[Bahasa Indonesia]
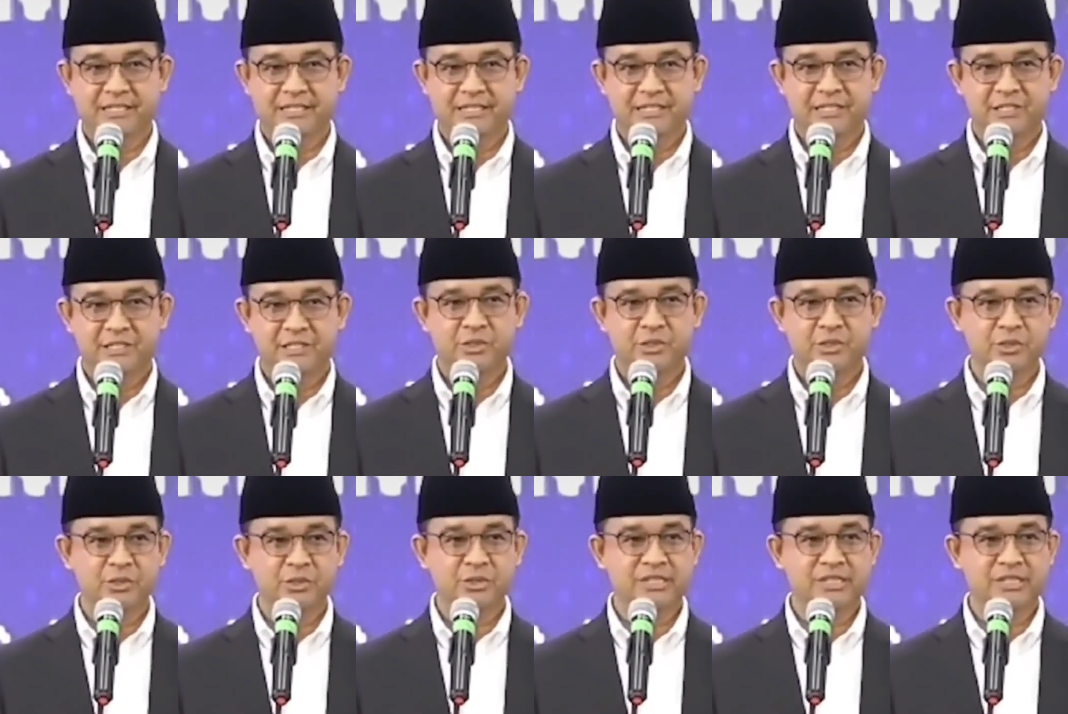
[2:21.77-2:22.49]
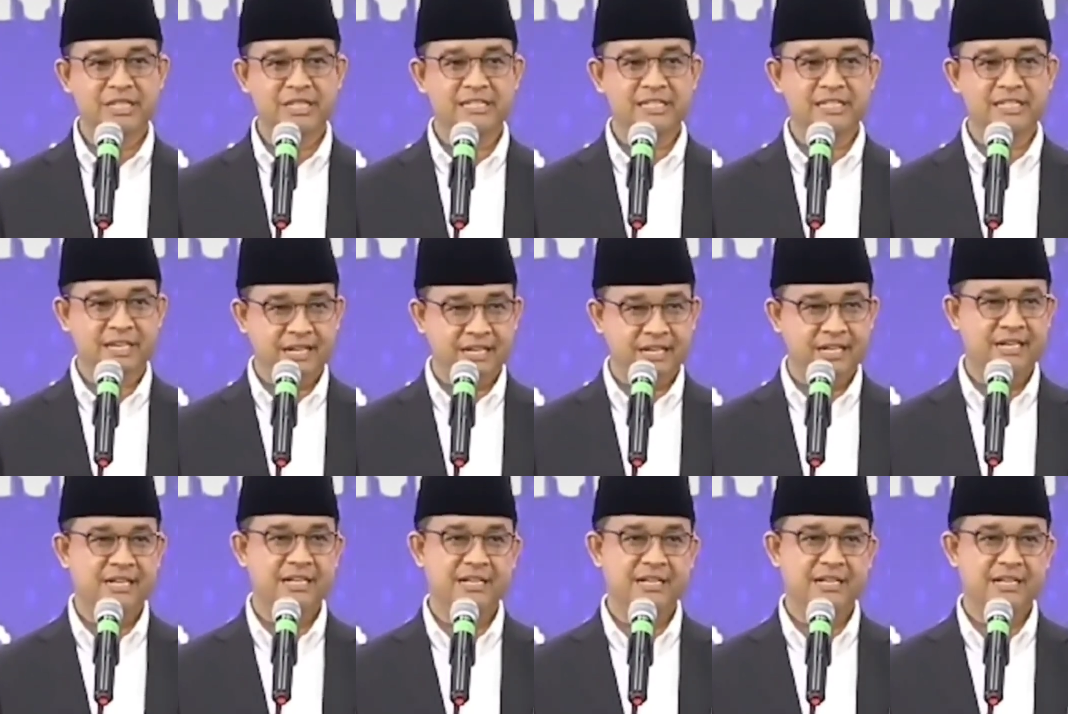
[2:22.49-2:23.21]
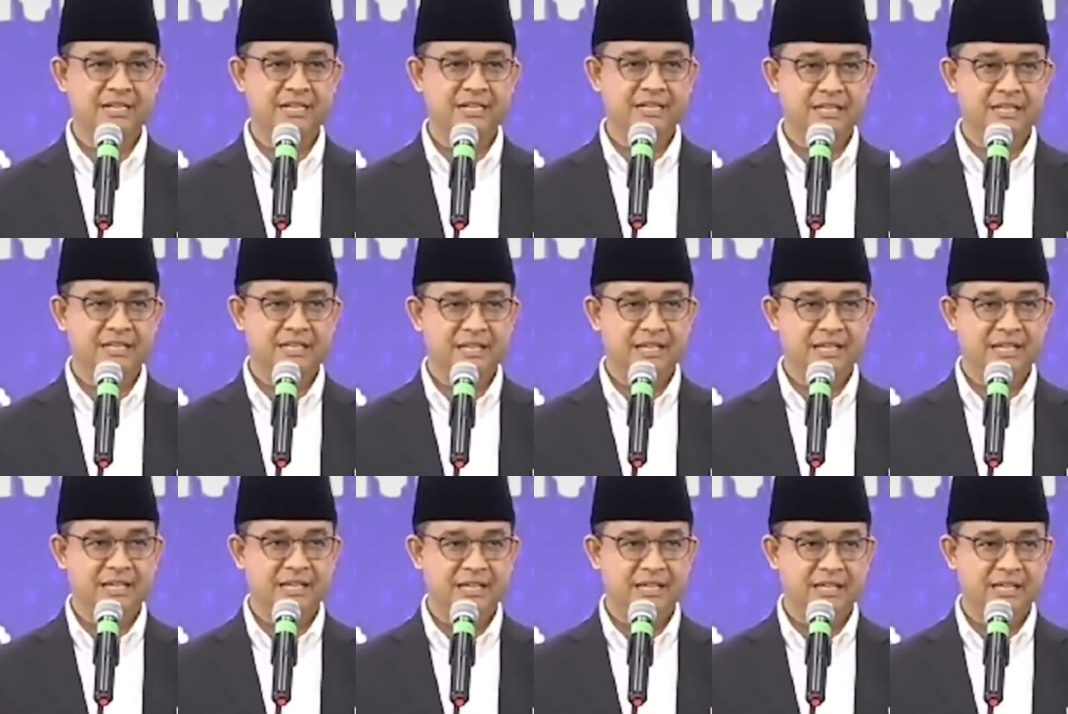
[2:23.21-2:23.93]
seluruh jajaran
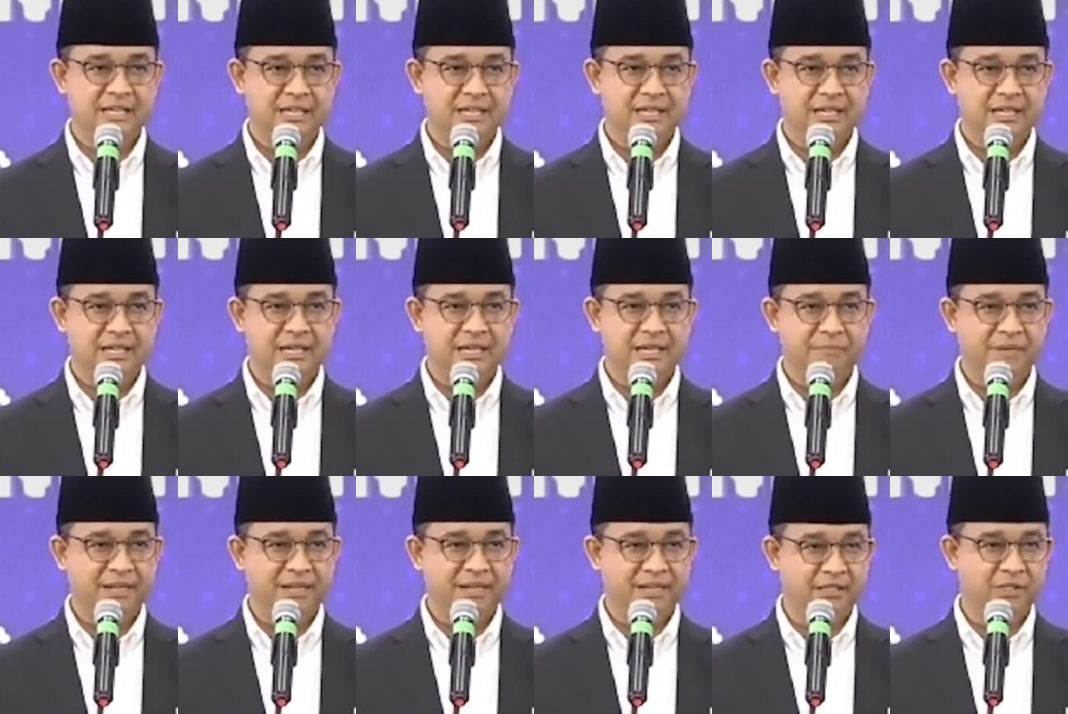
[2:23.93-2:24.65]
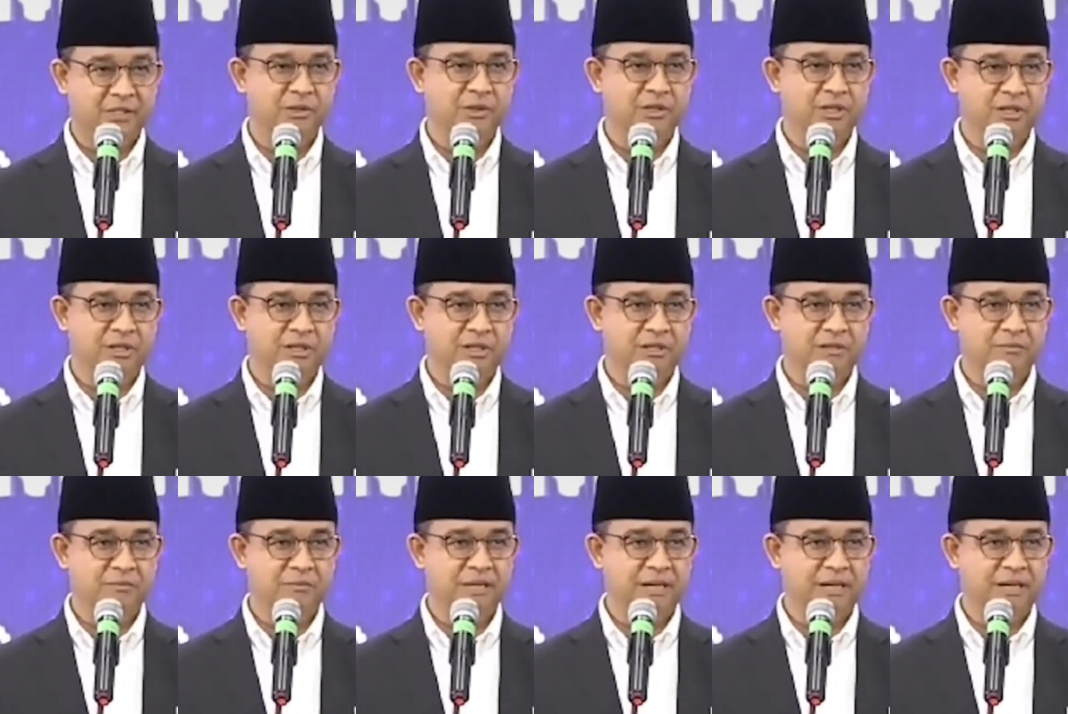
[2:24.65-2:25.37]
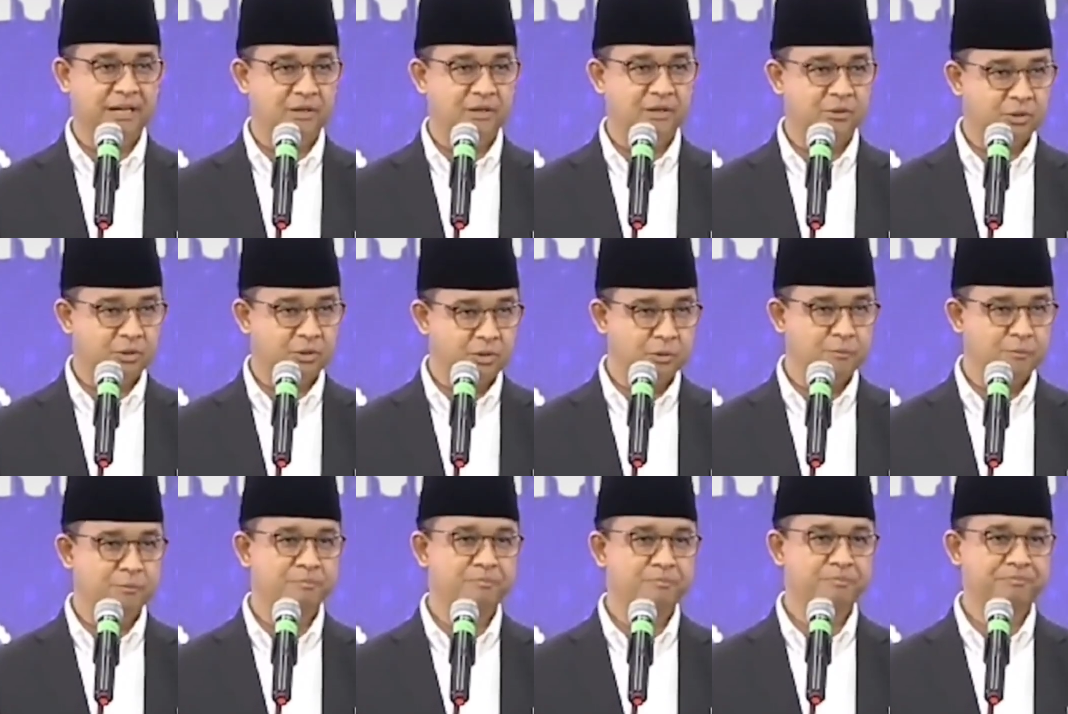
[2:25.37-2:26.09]
aparatur penegak
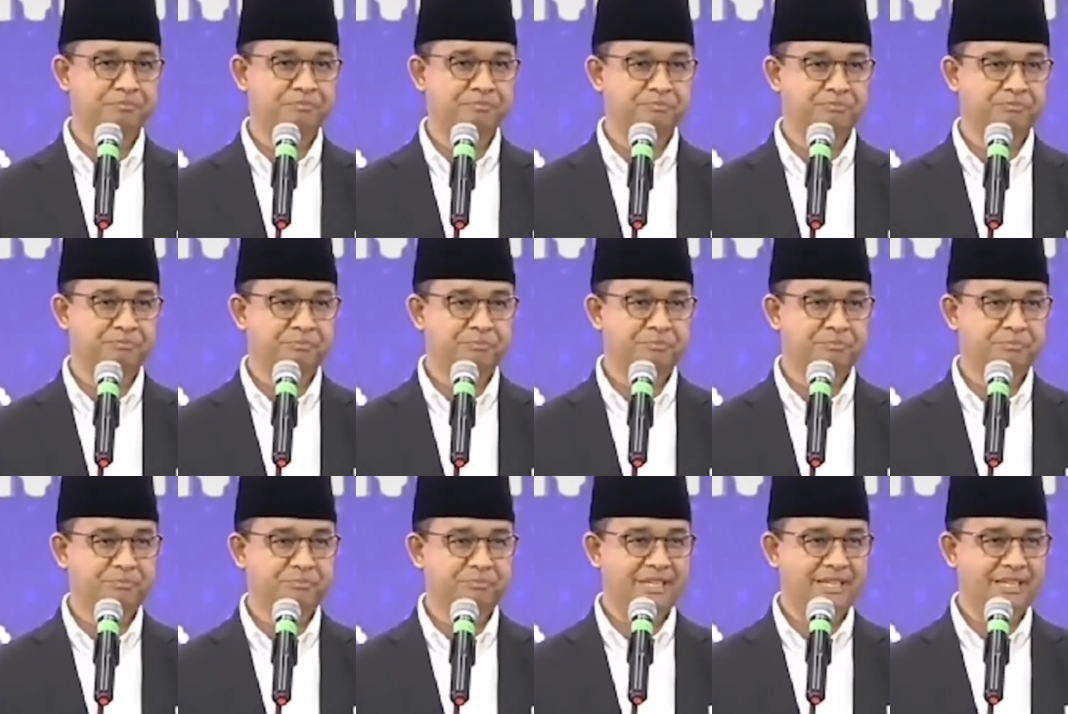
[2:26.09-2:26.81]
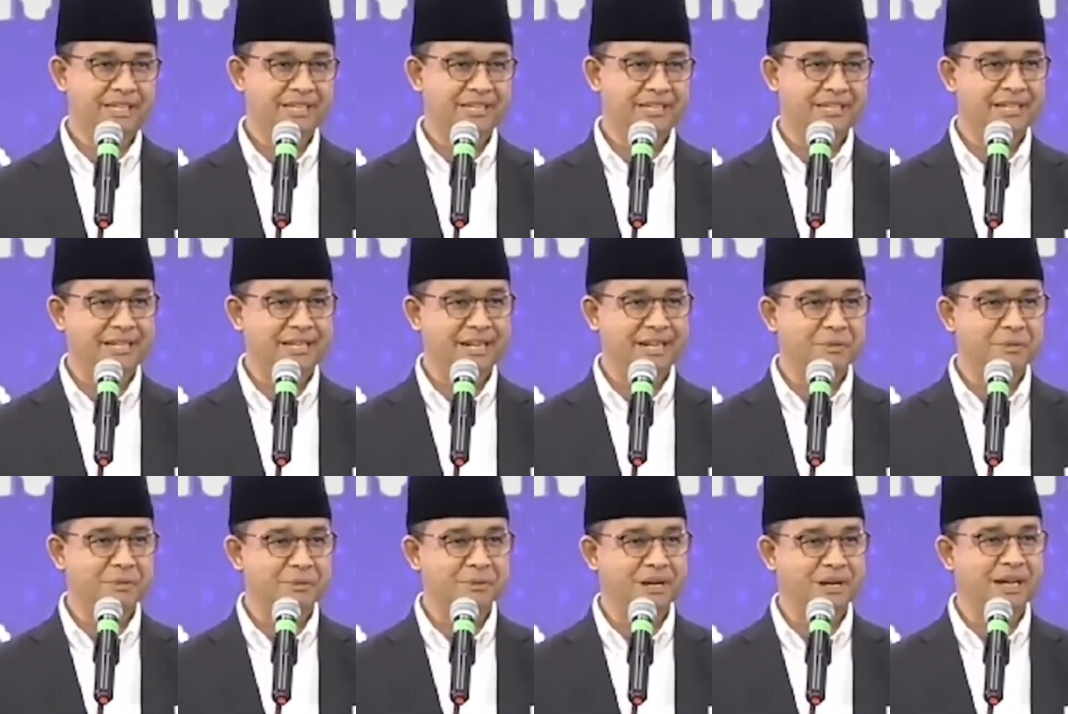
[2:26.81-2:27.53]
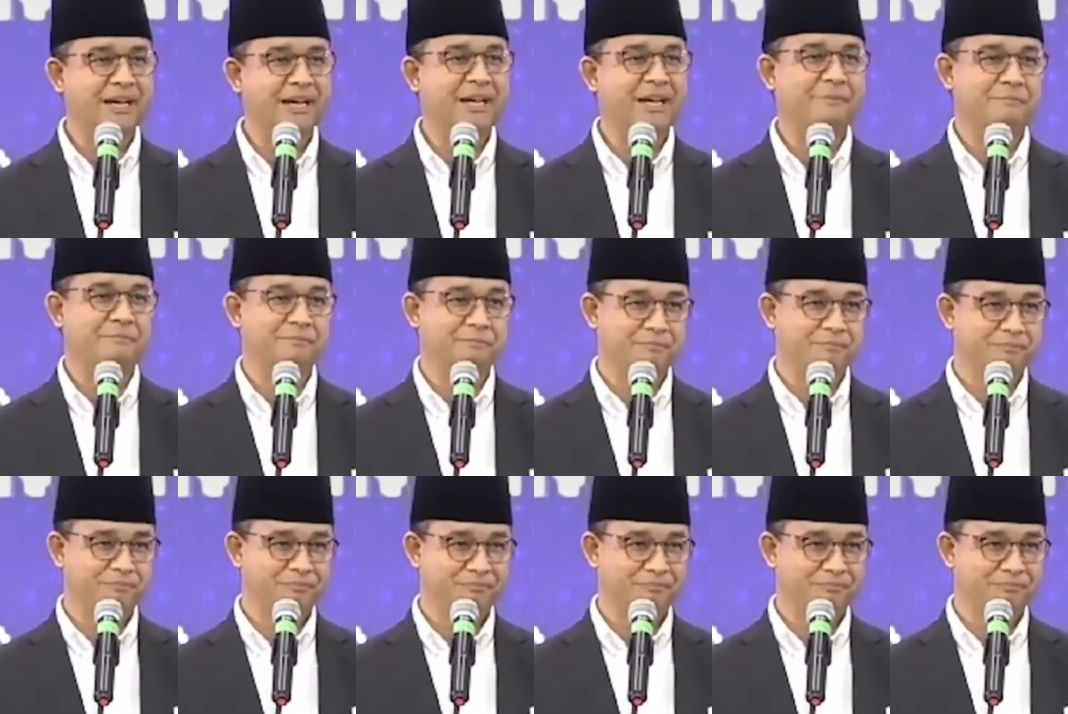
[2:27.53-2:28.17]
hukum dan kami berharap